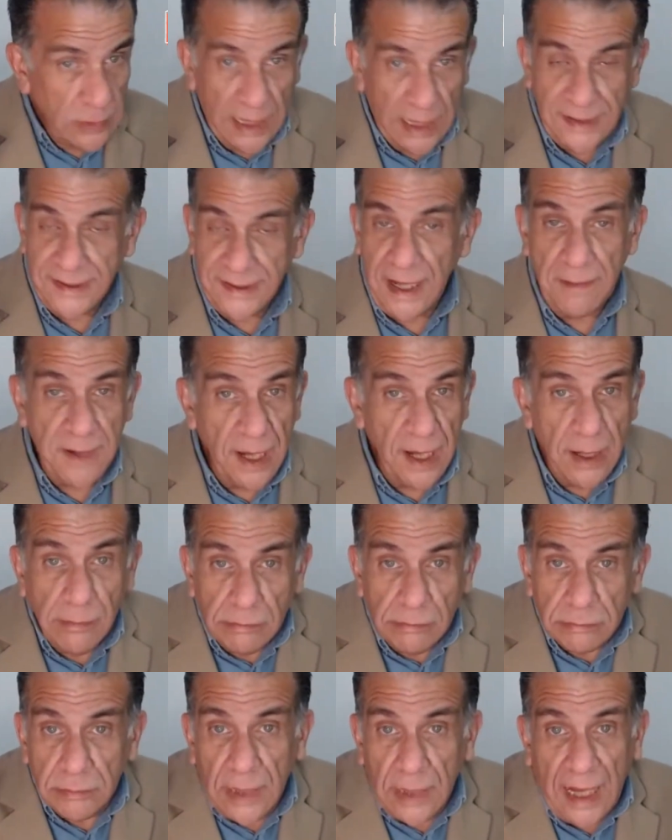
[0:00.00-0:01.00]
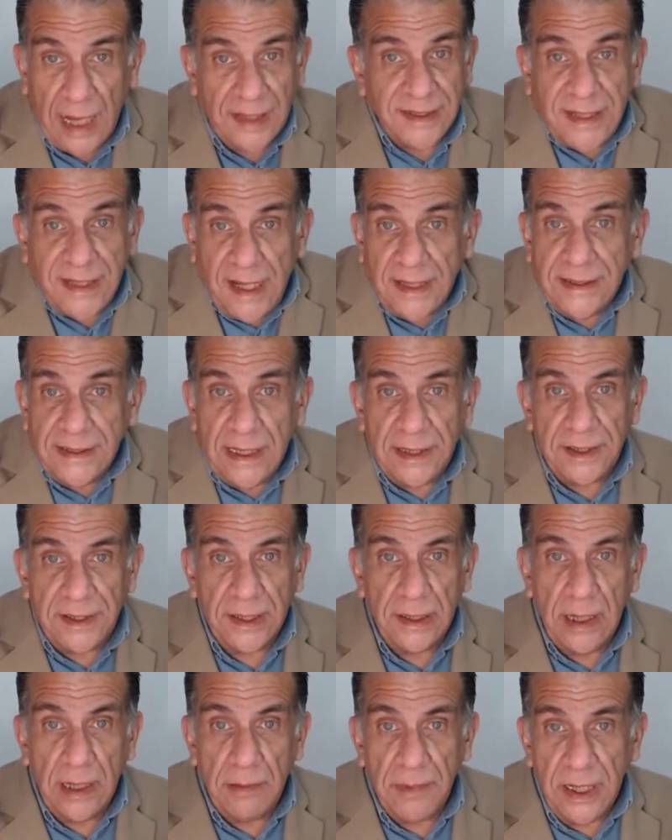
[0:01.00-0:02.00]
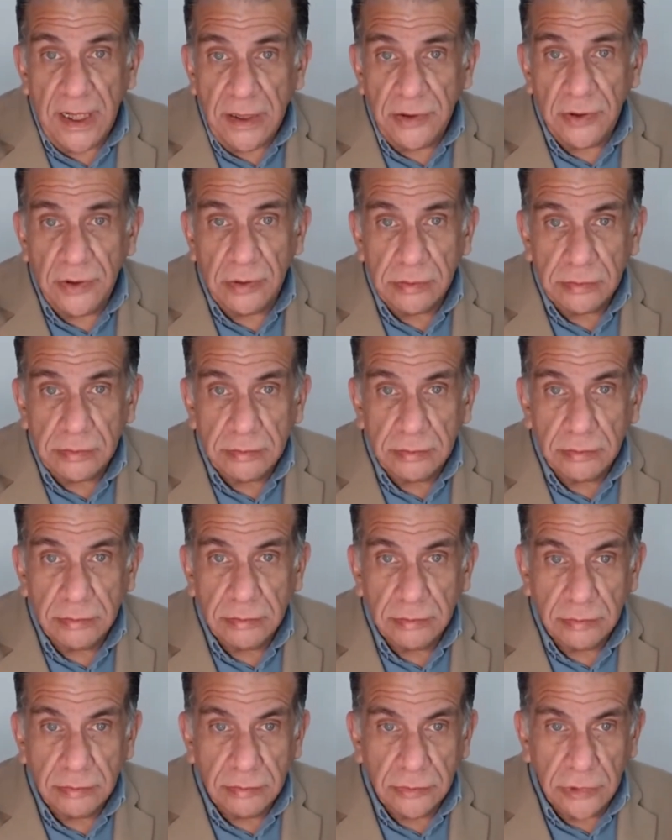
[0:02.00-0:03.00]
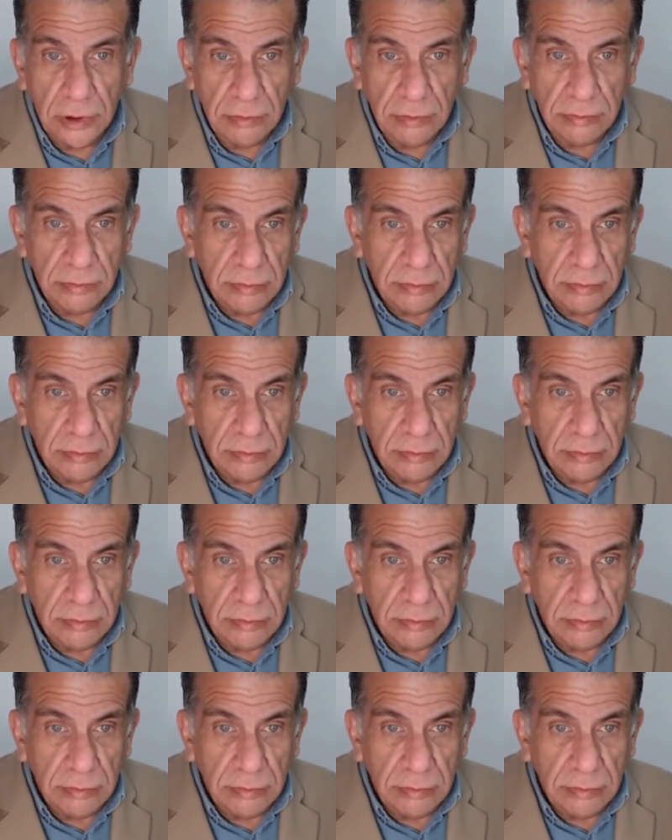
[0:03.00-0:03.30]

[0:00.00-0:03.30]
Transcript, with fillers: Está bien, así es el reglamento, ¿no?